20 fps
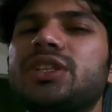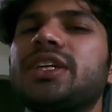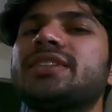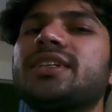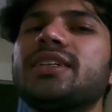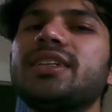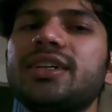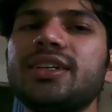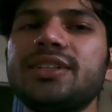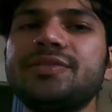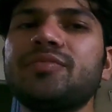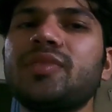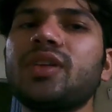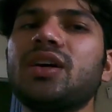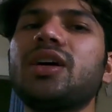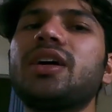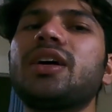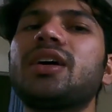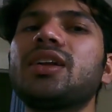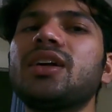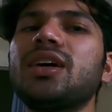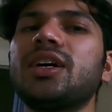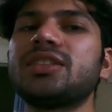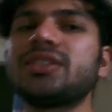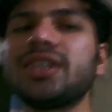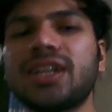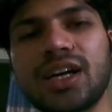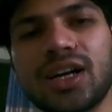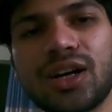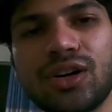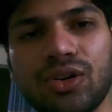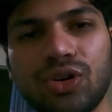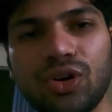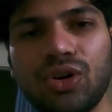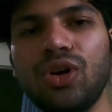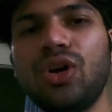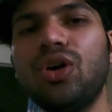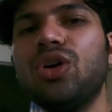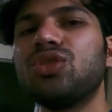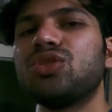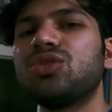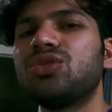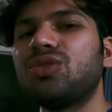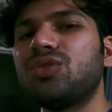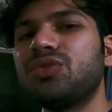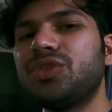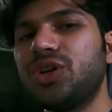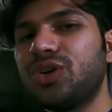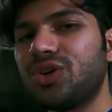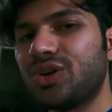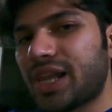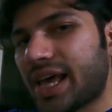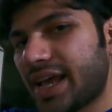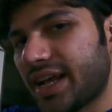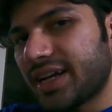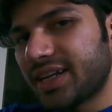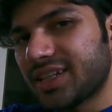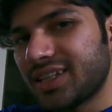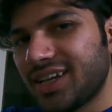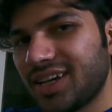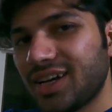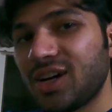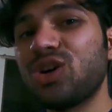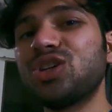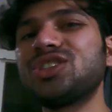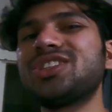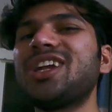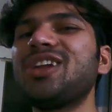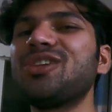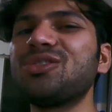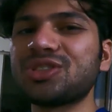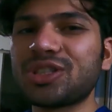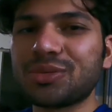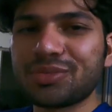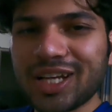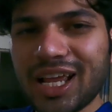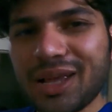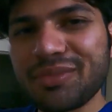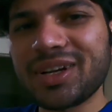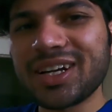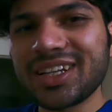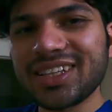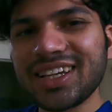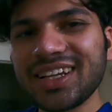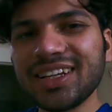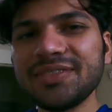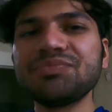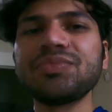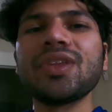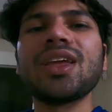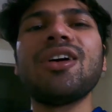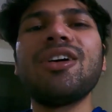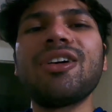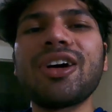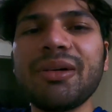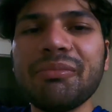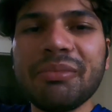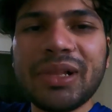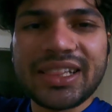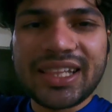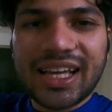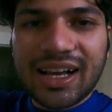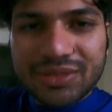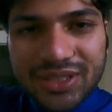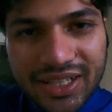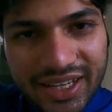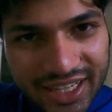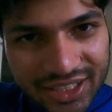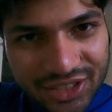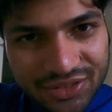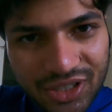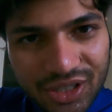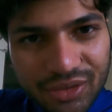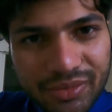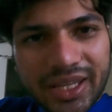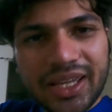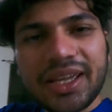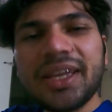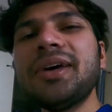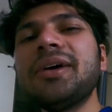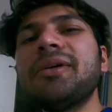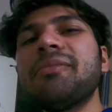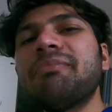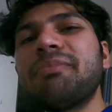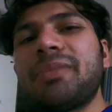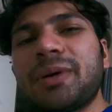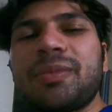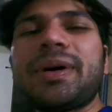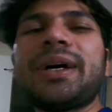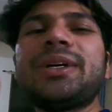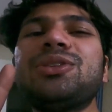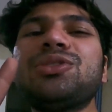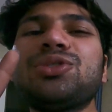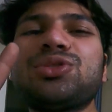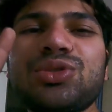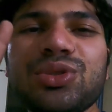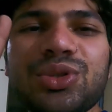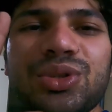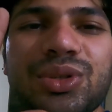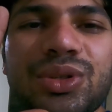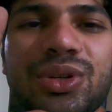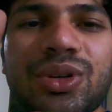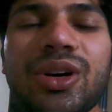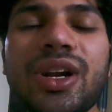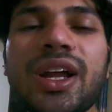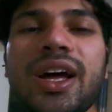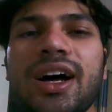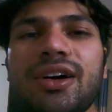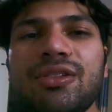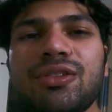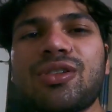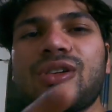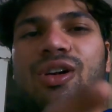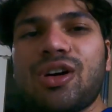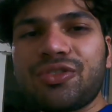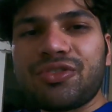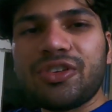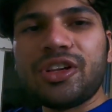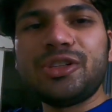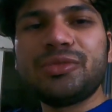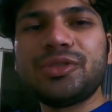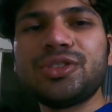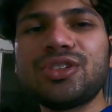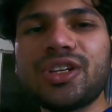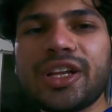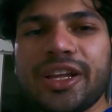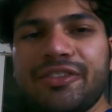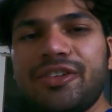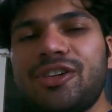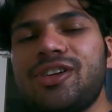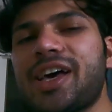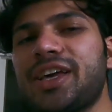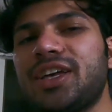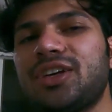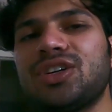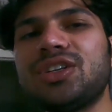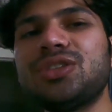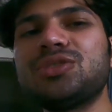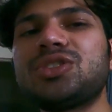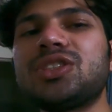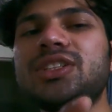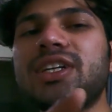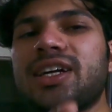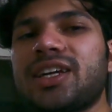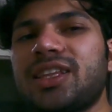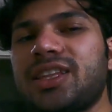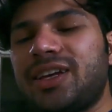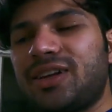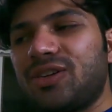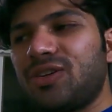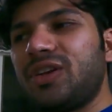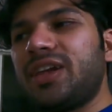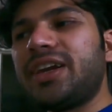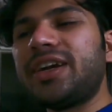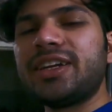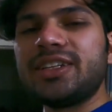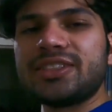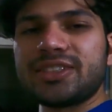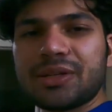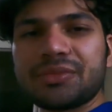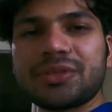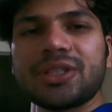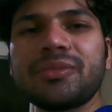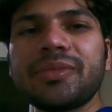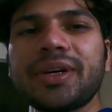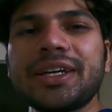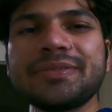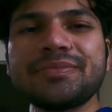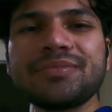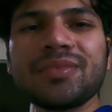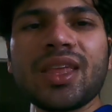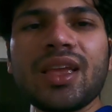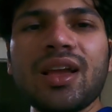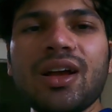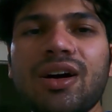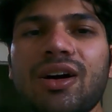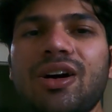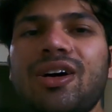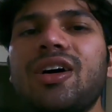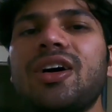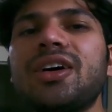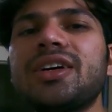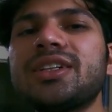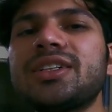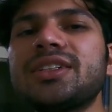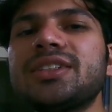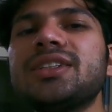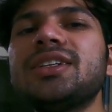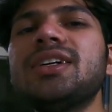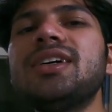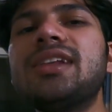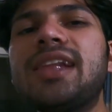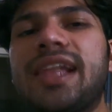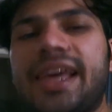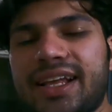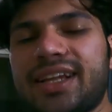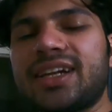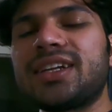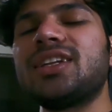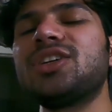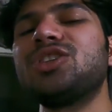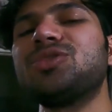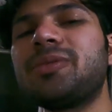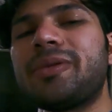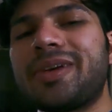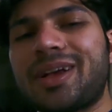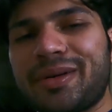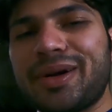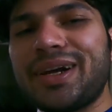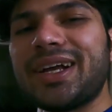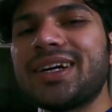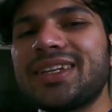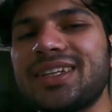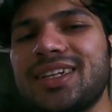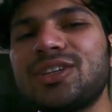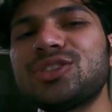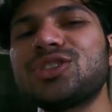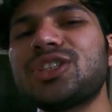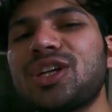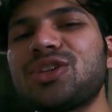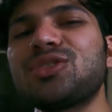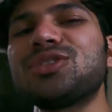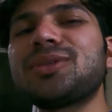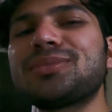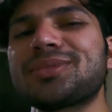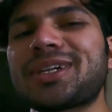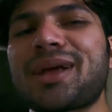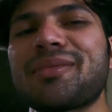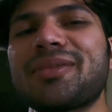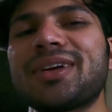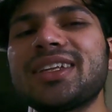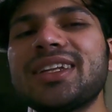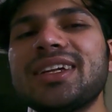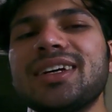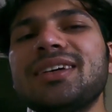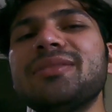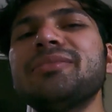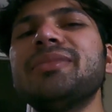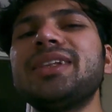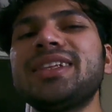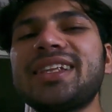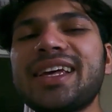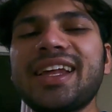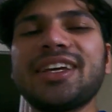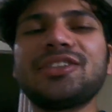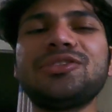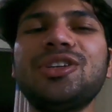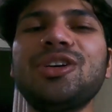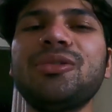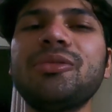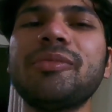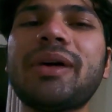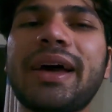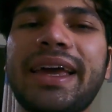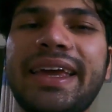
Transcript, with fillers: कुछ ऐसा ही था अगर अच्छा लगा हो तो वीडियो को लाइक कर देना और चैनल को सब्सक्राइब कर देना और हम मिलते हैं आपसे नेक्स्ट वीडियो में बाय दोस्तों और हाँ वो क्लॉक फिल्म पे जो नई वीडियो आई है उसे जाके देख लो लिंक डिस्क्रिप्शन में और लाइक कर देना उस पर भी कमेंट कर देना चैनल को सब्सक्राइब कर देना मिलते हैं नेक्स्ट वीडियो में